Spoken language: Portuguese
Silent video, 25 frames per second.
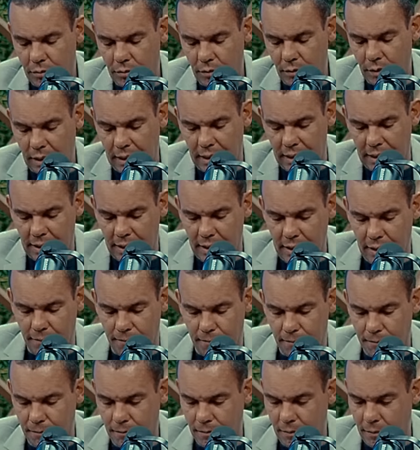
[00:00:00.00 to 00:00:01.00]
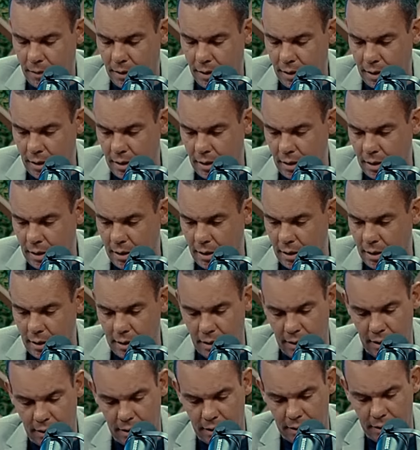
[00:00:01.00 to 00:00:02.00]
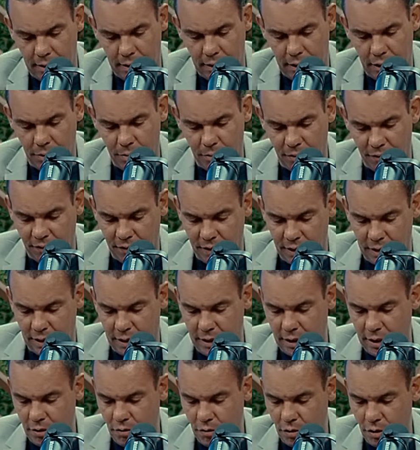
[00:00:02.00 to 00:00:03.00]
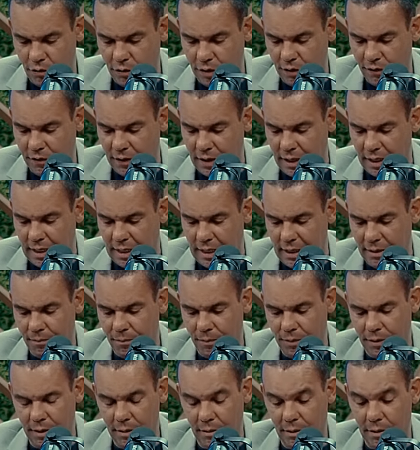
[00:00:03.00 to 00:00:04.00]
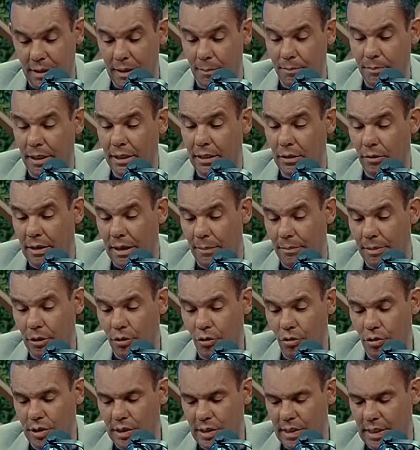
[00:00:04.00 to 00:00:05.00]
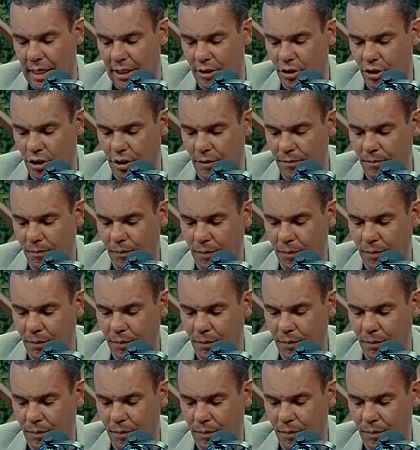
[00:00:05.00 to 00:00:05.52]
aqui, Uh, ah, Deixe-me ver aqui quando vai falar. Perdão, capítulo 7.